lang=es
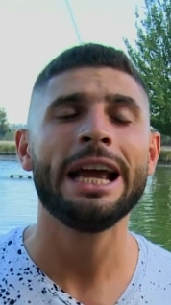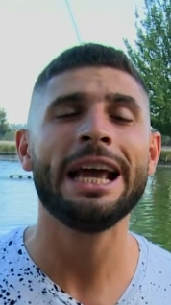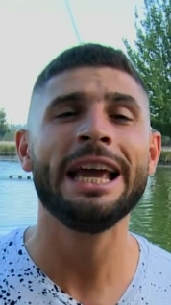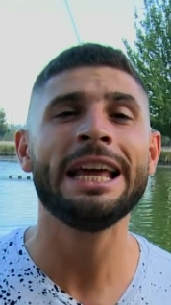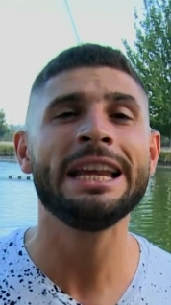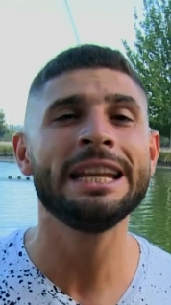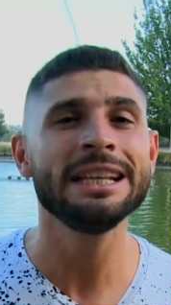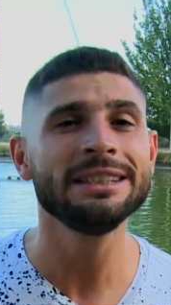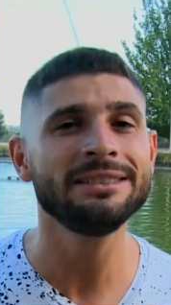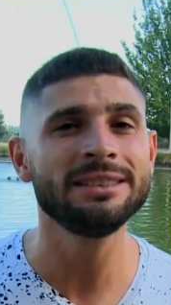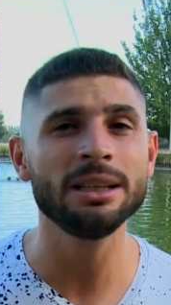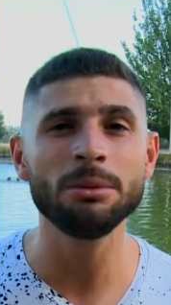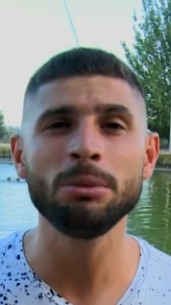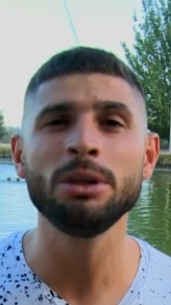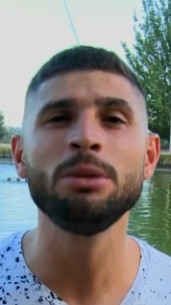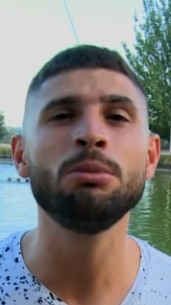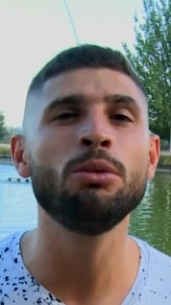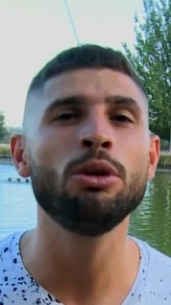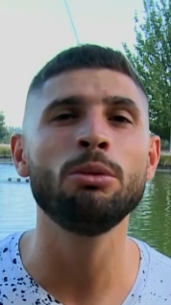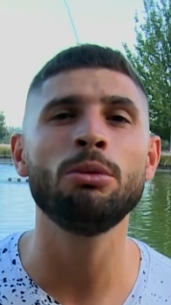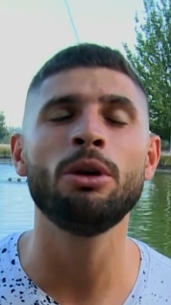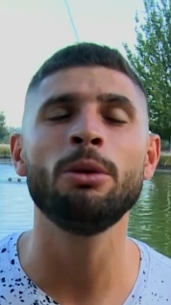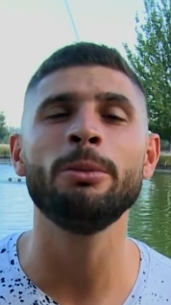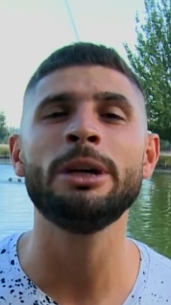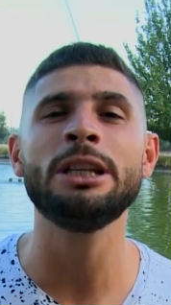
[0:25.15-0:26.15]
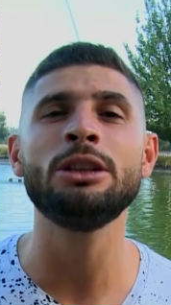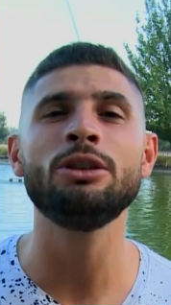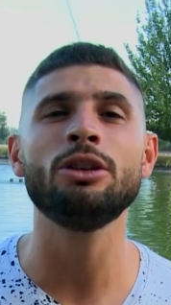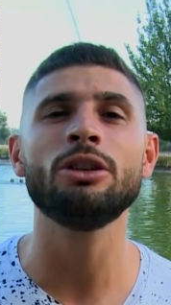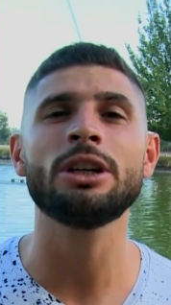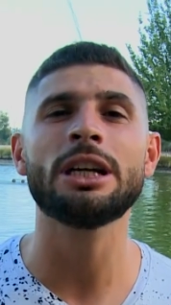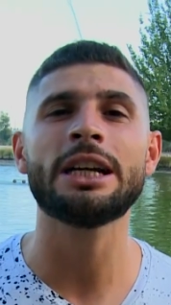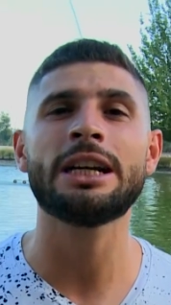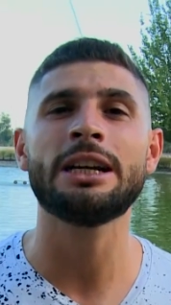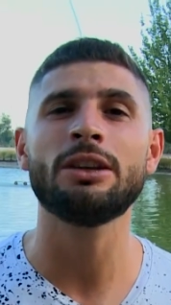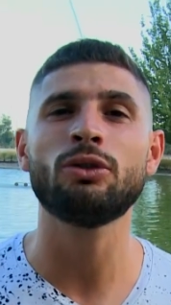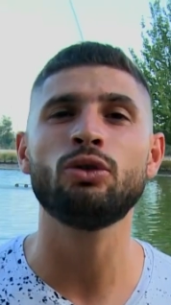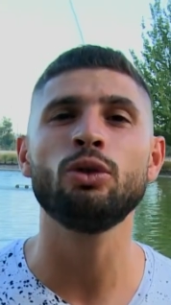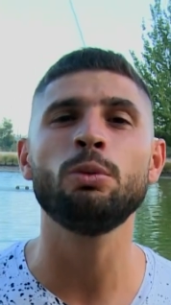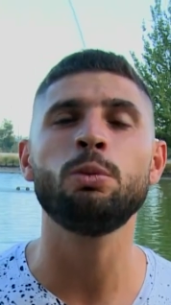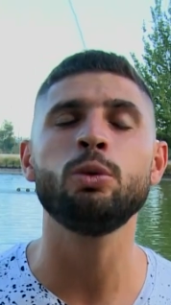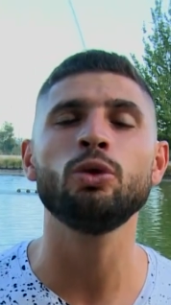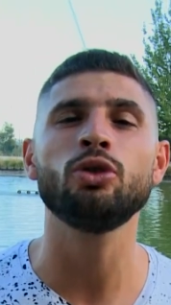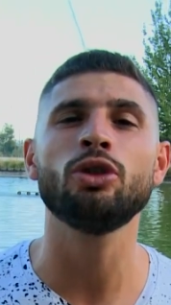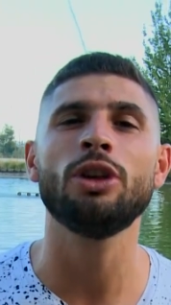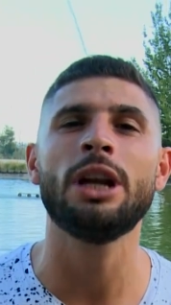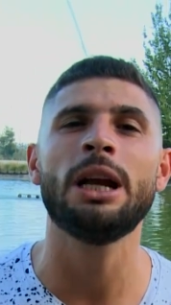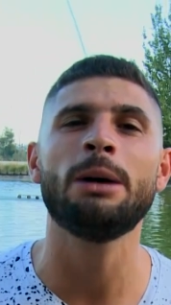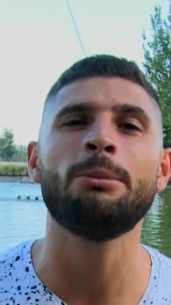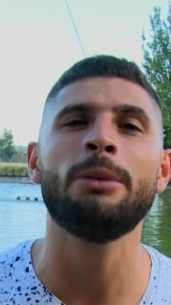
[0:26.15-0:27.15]
En ese mismo momento que Jesús
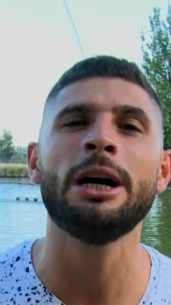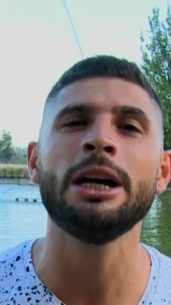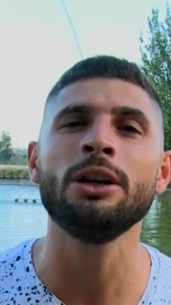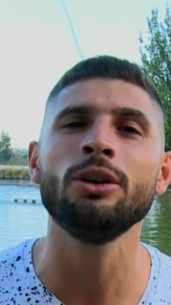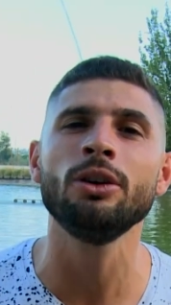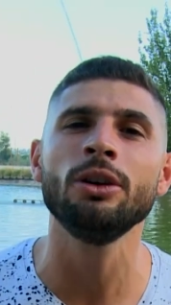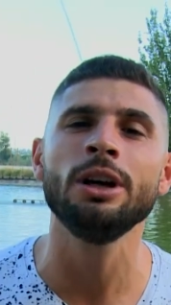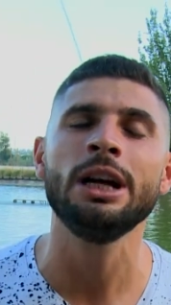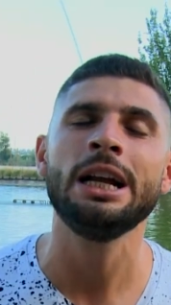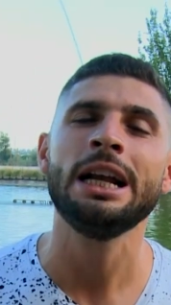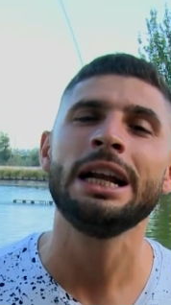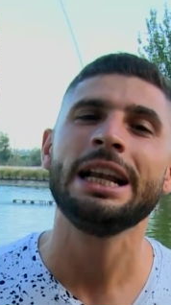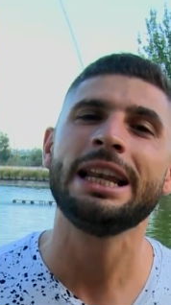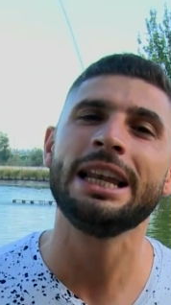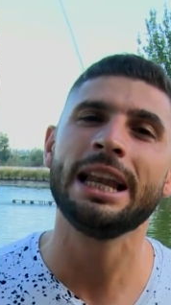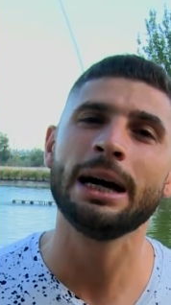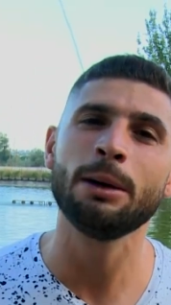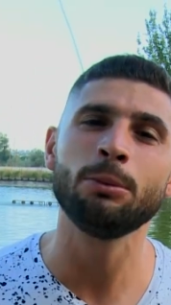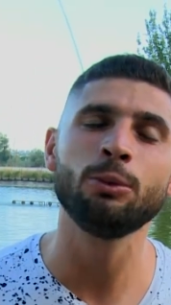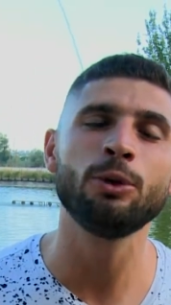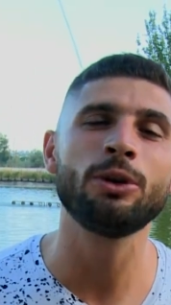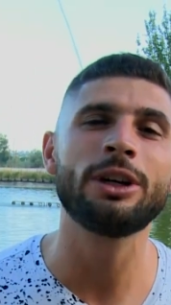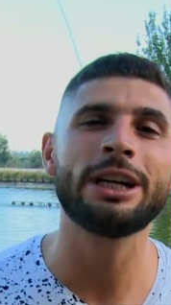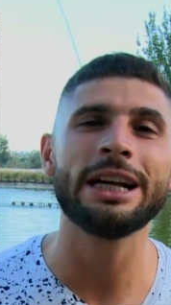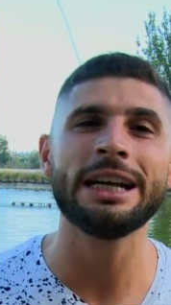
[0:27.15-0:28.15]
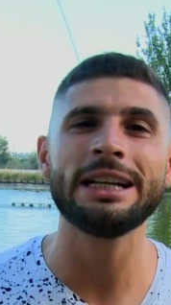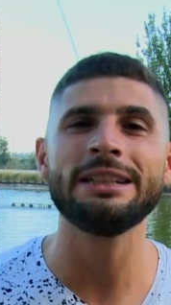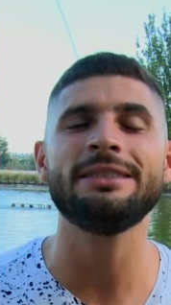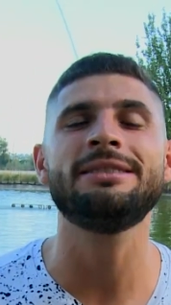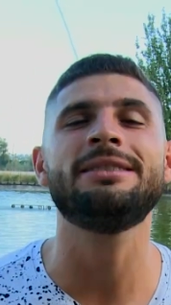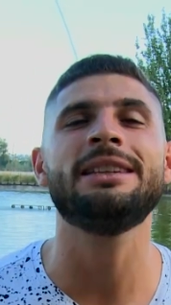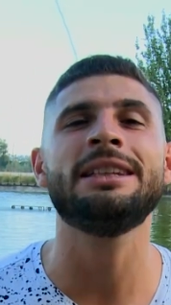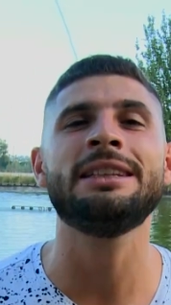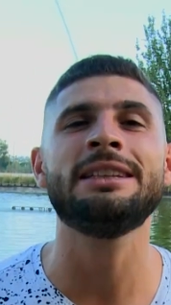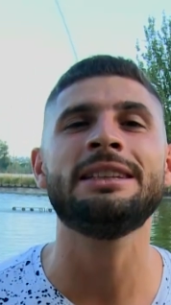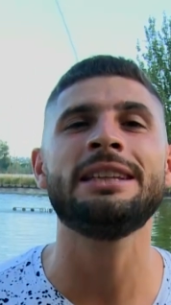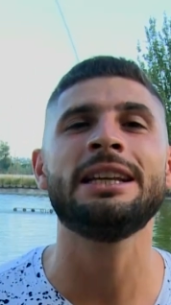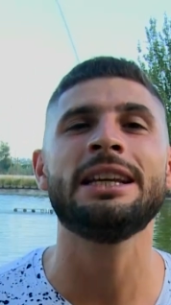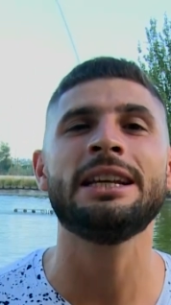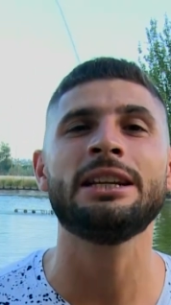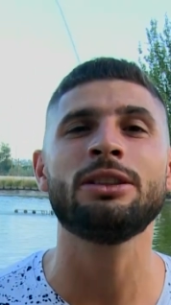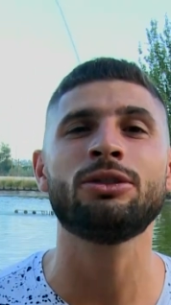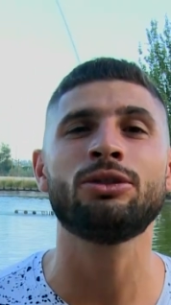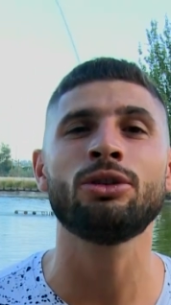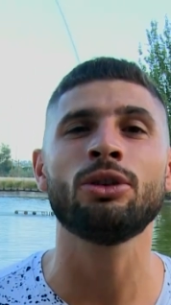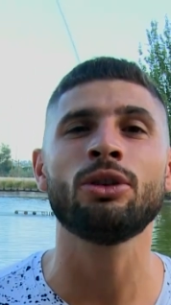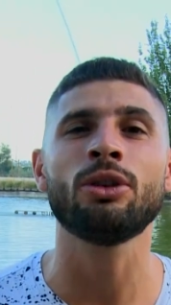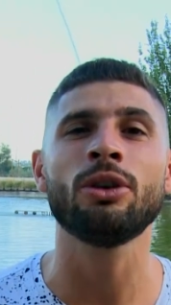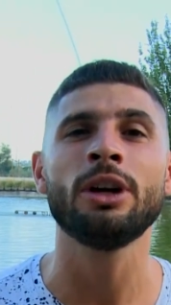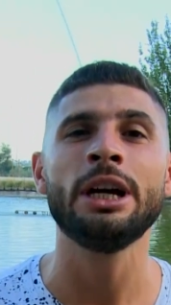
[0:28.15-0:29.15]
puso la mano, la mujer se
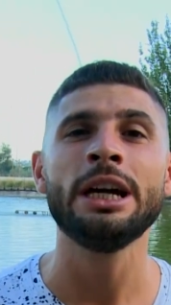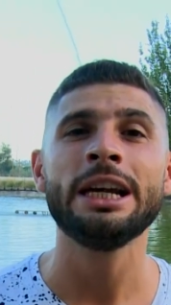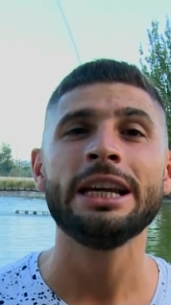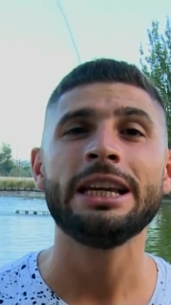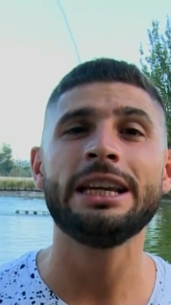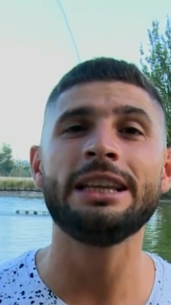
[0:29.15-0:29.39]
enderezó.